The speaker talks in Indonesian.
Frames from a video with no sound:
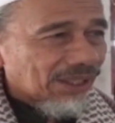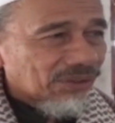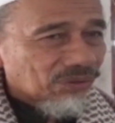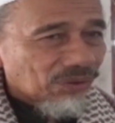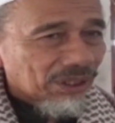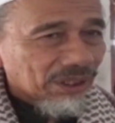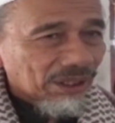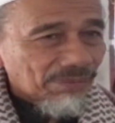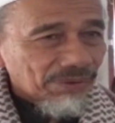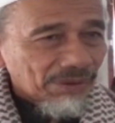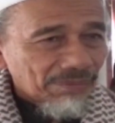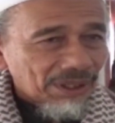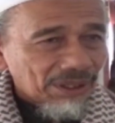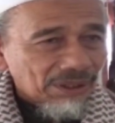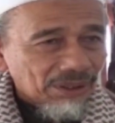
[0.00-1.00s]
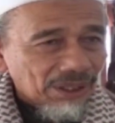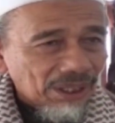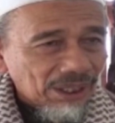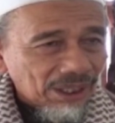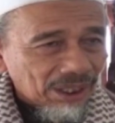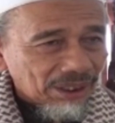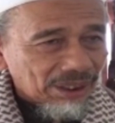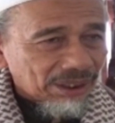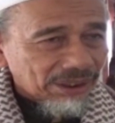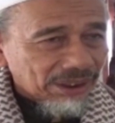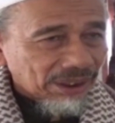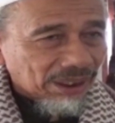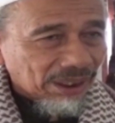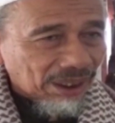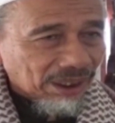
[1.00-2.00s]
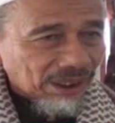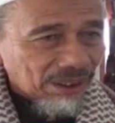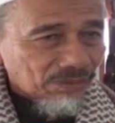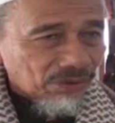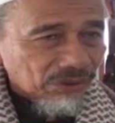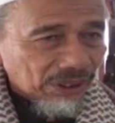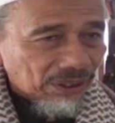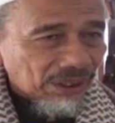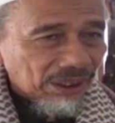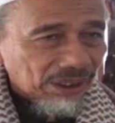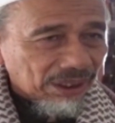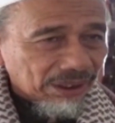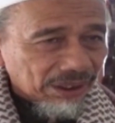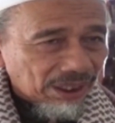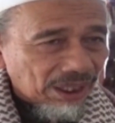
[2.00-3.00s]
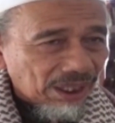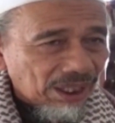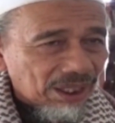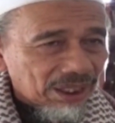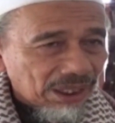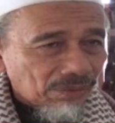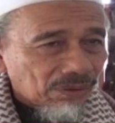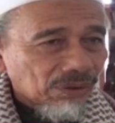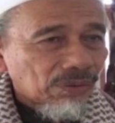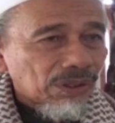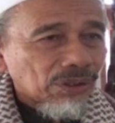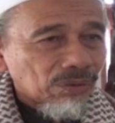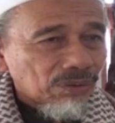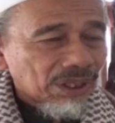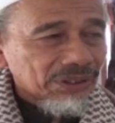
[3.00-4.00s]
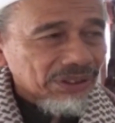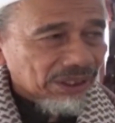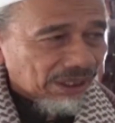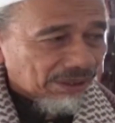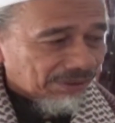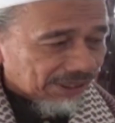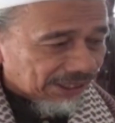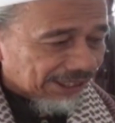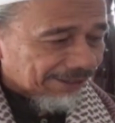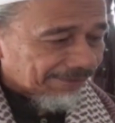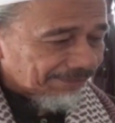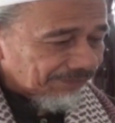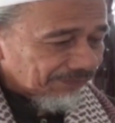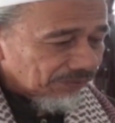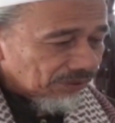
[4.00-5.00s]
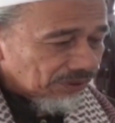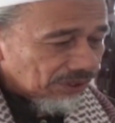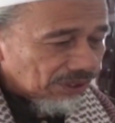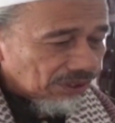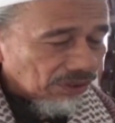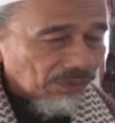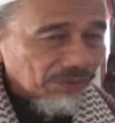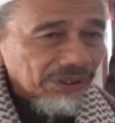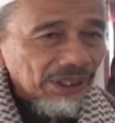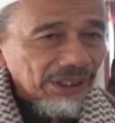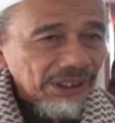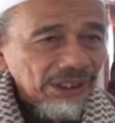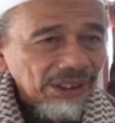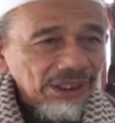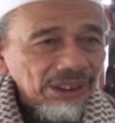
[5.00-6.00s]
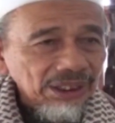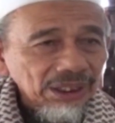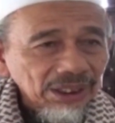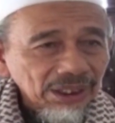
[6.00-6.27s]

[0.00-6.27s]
sesuai dengan firman Allah alladzi khalaqal mauta wal hayata liyabluwakum ahsana amala jadi